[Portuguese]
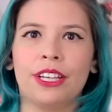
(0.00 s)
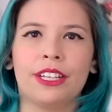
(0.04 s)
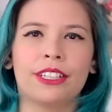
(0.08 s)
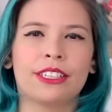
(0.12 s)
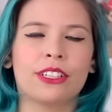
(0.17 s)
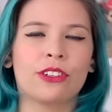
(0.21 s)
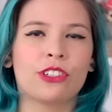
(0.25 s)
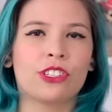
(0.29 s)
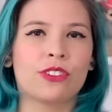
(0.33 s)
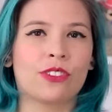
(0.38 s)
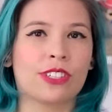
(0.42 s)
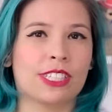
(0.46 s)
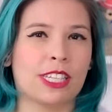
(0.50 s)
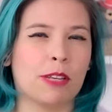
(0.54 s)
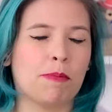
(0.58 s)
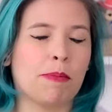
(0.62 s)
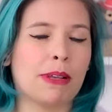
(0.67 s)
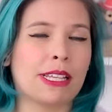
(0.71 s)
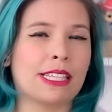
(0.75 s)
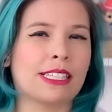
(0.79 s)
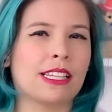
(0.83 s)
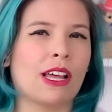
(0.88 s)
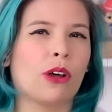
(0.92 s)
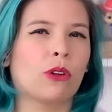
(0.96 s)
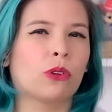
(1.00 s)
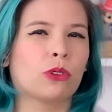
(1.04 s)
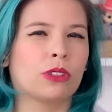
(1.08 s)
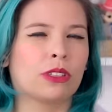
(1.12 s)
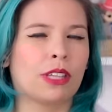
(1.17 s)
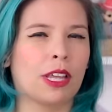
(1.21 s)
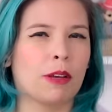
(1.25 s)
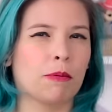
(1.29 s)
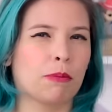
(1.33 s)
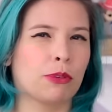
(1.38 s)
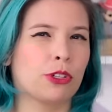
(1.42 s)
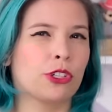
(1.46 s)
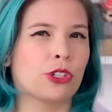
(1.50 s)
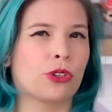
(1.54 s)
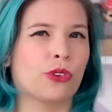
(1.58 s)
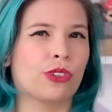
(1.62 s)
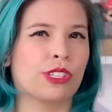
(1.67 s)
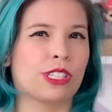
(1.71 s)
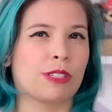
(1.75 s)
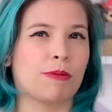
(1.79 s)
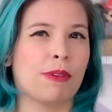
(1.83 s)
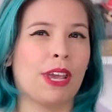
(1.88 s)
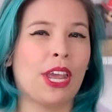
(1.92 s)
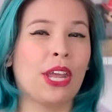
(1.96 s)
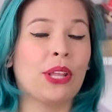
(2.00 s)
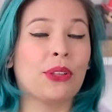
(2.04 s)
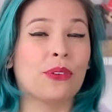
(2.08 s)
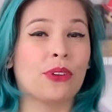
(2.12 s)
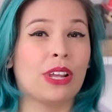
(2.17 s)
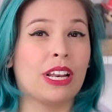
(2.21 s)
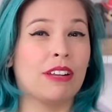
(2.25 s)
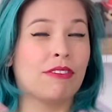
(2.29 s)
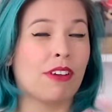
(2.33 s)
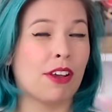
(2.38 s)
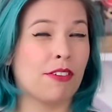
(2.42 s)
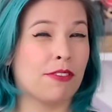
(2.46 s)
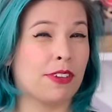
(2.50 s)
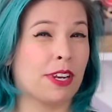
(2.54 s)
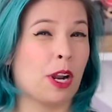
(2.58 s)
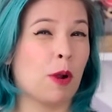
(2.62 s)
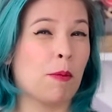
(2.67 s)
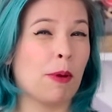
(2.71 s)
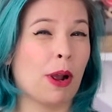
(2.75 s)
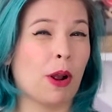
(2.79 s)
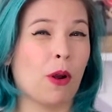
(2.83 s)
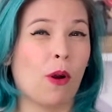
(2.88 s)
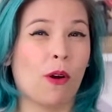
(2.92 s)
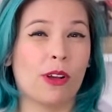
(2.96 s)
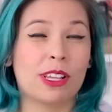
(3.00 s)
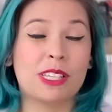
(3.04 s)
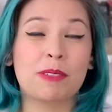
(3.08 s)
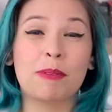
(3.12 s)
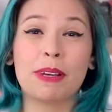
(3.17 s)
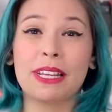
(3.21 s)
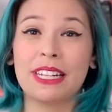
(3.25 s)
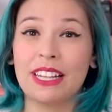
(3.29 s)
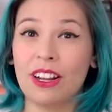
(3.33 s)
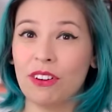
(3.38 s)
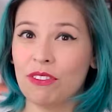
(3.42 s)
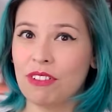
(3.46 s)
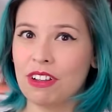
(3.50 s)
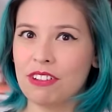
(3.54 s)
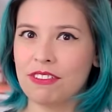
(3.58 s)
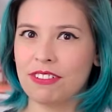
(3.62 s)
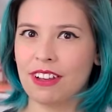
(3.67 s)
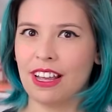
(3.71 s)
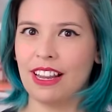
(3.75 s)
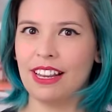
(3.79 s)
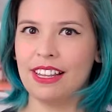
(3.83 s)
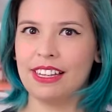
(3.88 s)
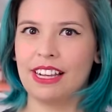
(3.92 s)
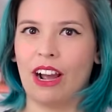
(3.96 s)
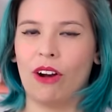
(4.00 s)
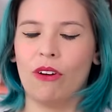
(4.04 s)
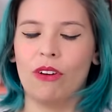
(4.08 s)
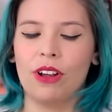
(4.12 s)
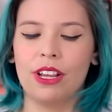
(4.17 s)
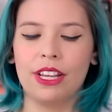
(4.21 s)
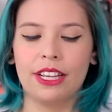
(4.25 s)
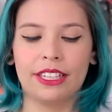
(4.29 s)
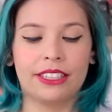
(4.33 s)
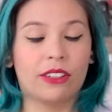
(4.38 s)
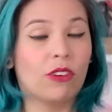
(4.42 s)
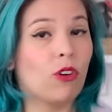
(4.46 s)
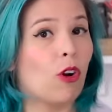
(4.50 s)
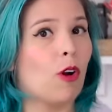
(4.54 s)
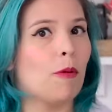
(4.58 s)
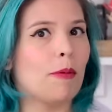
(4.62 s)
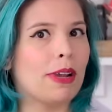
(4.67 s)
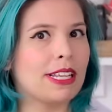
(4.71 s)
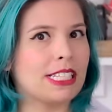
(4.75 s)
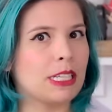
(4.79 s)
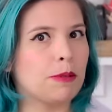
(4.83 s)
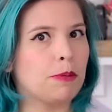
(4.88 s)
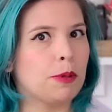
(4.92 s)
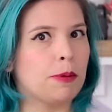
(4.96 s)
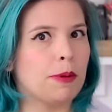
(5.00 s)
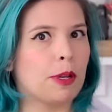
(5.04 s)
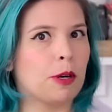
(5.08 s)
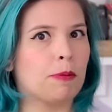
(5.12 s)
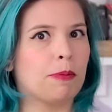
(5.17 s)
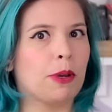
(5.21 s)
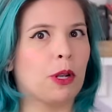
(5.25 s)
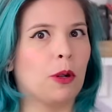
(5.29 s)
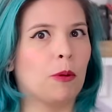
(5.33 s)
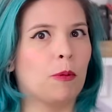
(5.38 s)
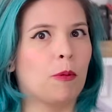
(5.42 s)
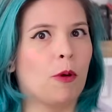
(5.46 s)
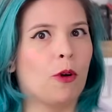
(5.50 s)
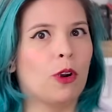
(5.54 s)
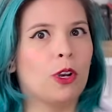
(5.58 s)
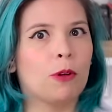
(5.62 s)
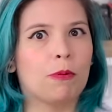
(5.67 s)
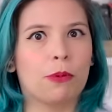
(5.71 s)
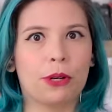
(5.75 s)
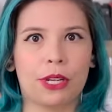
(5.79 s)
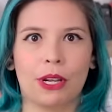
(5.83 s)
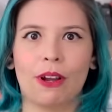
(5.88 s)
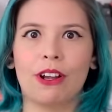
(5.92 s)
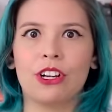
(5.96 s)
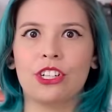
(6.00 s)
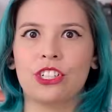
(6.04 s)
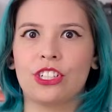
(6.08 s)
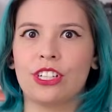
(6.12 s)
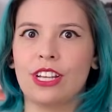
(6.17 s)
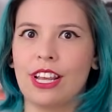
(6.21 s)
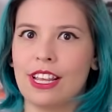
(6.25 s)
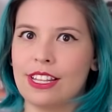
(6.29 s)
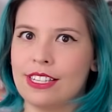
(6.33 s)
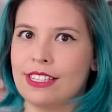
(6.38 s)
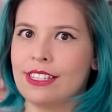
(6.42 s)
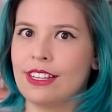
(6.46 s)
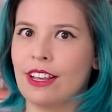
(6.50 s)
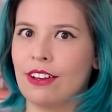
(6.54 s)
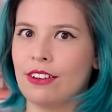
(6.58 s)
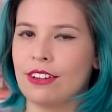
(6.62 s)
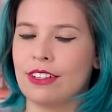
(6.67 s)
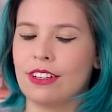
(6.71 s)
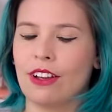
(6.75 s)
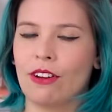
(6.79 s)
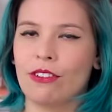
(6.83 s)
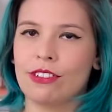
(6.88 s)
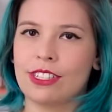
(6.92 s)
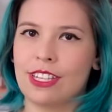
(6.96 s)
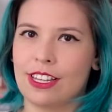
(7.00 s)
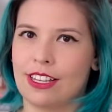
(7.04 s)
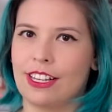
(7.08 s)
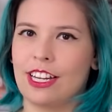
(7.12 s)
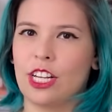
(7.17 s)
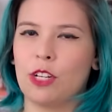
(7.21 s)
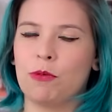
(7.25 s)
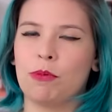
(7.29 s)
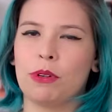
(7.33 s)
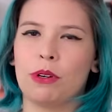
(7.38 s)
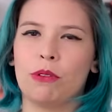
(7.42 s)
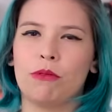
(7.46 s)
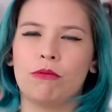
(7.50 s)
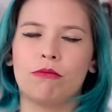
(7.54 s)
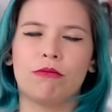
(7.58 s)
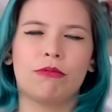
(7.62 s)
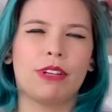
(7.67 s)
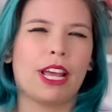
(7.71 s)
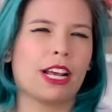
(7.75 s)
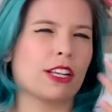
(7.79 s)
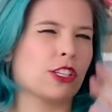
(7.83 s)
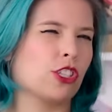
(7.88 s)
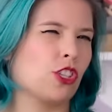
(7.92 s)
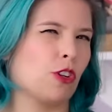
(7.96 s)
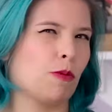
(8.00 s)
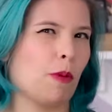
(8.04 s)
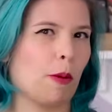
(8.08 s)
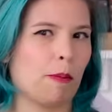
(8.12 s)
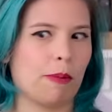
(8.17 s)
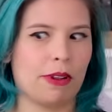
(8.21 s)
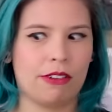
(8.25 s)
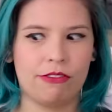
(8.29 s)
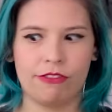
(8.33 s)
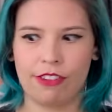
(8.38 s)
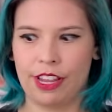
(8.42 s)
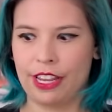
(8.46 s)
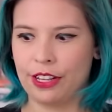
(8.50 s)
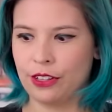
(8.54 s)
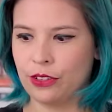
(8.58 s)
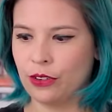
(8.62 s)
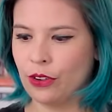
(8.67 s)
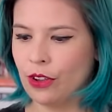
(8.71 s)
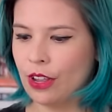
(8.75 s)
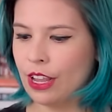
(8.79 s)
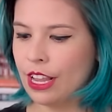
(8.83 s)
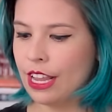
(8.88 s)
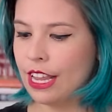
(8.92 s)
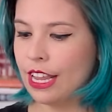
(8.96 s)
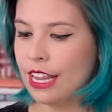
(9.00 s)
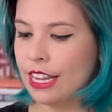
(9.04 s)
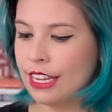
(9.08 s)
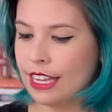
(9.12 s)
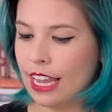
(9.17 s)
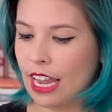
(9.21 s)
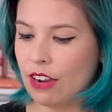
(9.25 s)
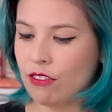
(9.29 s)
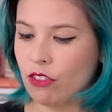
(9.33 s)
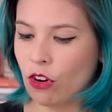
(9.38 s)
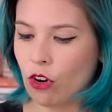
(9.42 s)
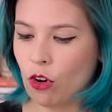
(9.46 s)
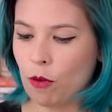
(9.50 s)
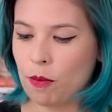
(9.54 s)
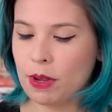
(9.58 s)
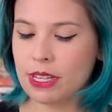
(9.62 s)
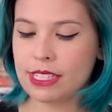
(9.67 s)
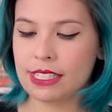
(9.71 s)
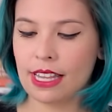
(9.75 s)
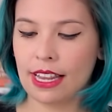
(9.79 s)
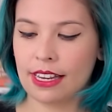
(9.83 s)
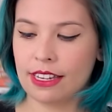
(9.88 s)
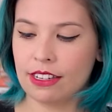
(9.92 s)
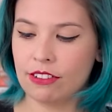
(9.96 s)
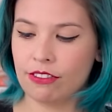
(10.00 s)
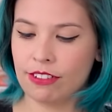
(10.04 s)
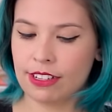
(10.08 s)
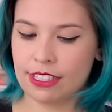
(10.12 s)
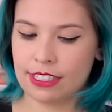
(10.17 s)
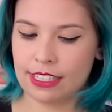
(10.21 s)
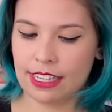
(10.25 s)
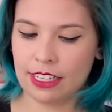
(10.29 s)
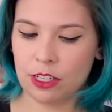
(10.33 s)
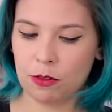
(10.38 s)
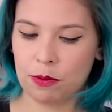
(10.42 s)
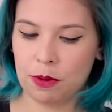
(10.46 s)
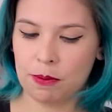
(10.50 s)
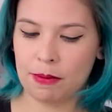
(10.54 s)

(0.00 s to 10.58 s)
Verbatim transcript: Então, se você passar o tempo de cozimento, ele vai virar uma gosma e não vai ficar legal. Então, começa primeiro pelo molho, porque eu acho que esse que é o segredo para um yakisoba perfeito. E aí eu vou começar aqui fazendo